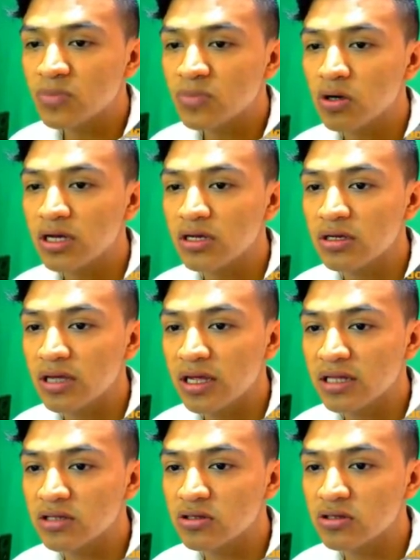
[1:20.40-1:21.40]
ok,
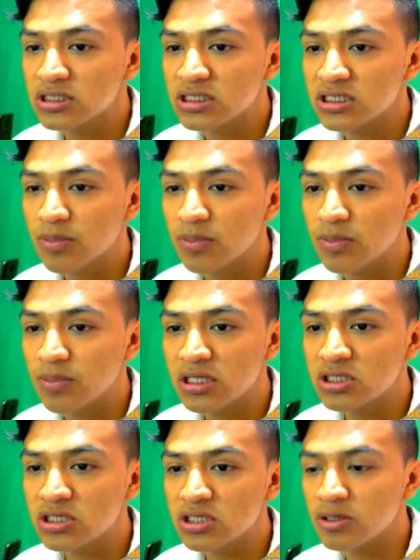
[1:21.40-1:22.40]
entonces se ponen
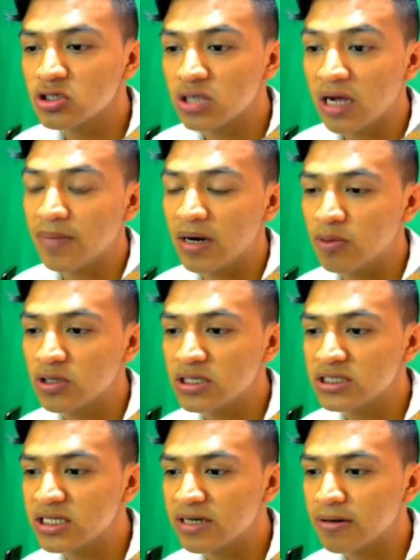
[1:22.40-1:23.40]
esos trabajos. Ah, para
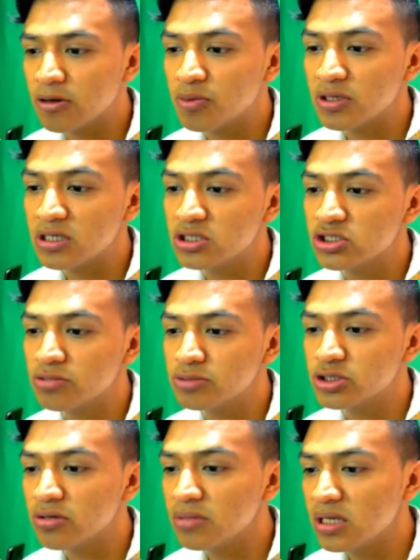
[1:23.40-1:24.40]
ponerse el trabajo ponen Job
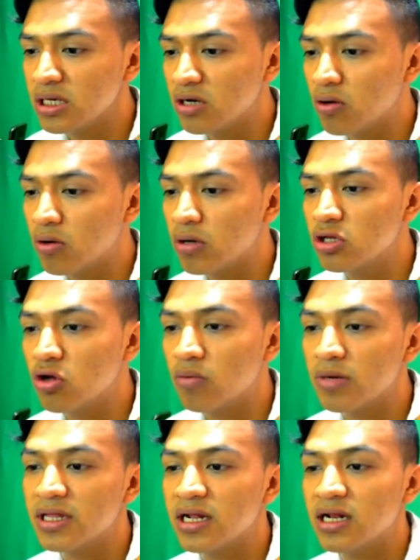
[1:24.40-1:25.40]
John y luego el
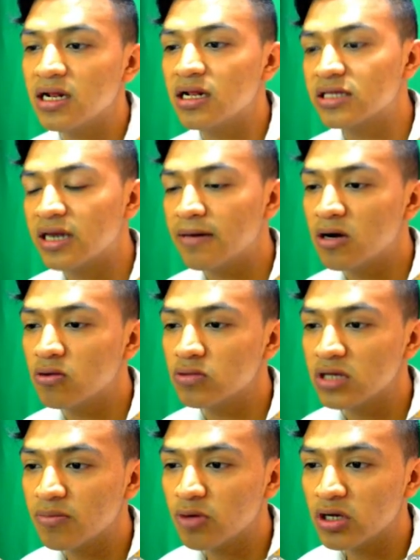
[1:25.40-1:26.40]
nombre del trabajo. Un
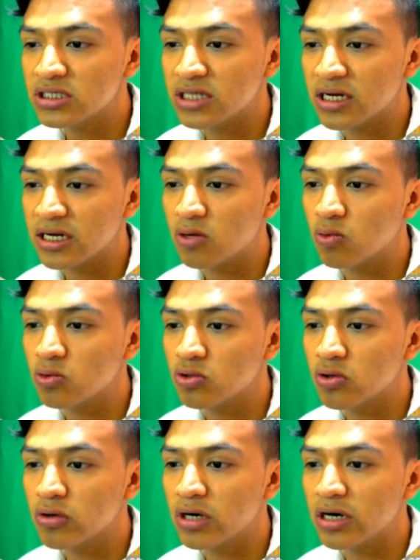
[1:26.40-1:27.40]
ejemplo aquí está
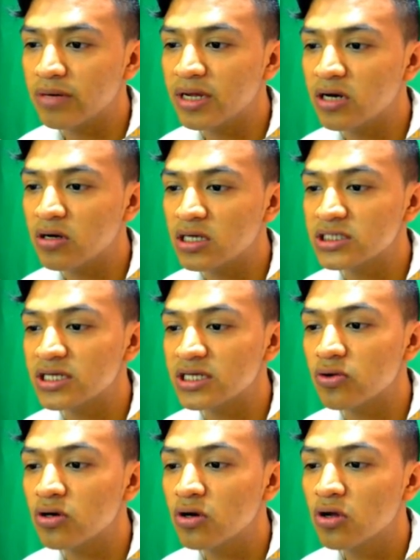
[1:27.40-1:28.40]
agricultor, armero,
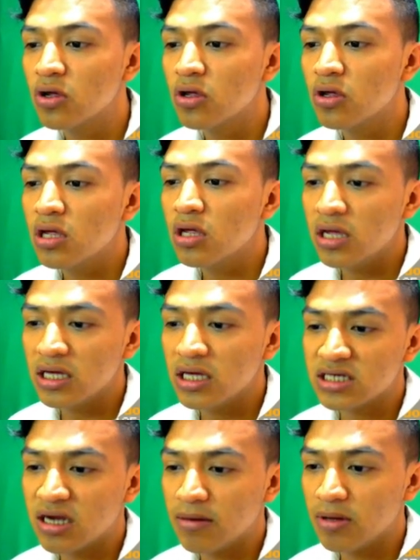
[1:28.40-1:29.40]
cazador,
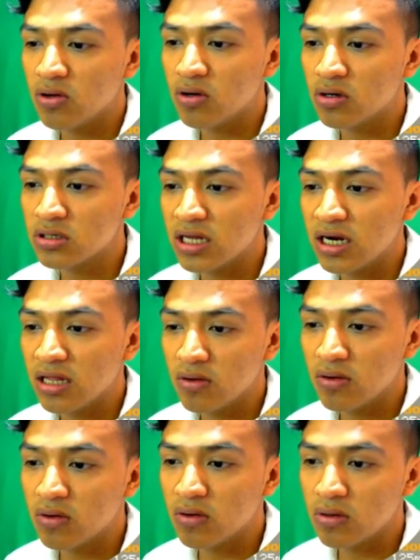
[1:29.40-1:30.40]
excavador,
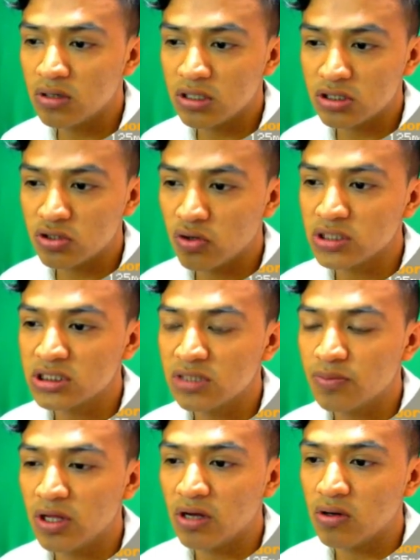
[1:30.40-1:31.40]
talador, todo este
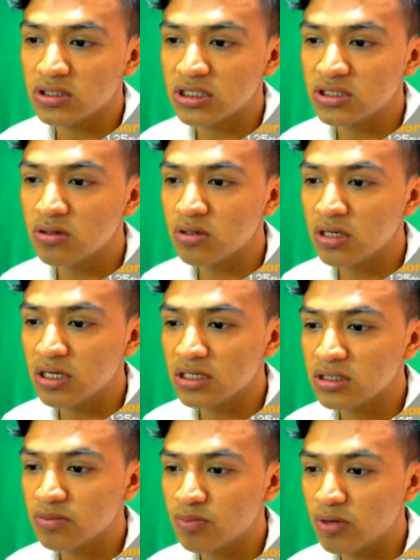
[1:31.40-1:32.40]
tipo de cosas, ¿no?
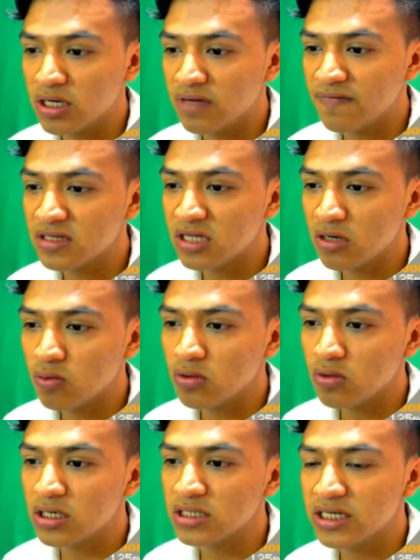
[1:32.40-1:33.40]
Eh, por aquí falta
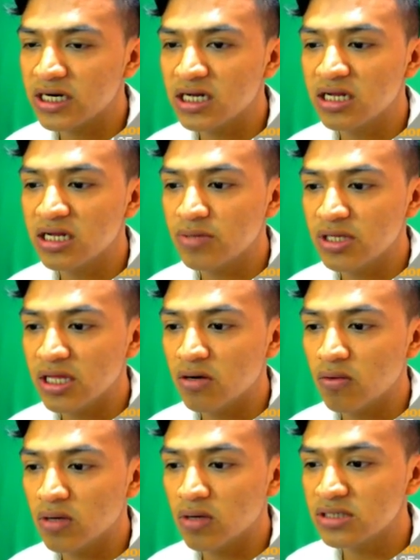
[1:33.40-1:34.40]
alguno que será el del minero
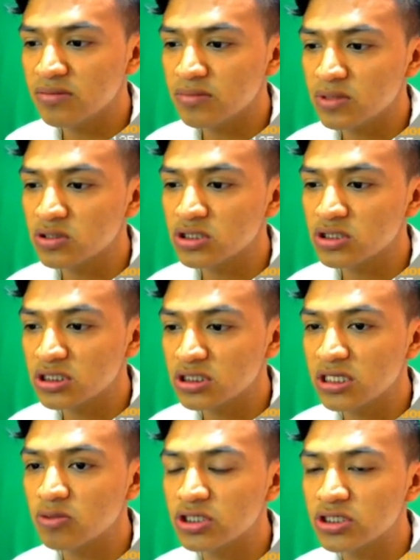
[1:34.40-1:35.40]
o así. Entonces
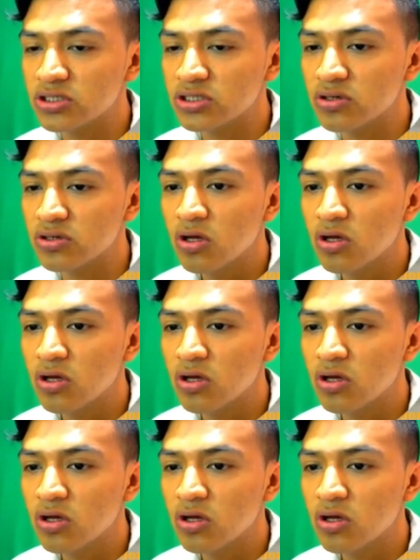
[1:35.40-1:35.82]
quitamos esto.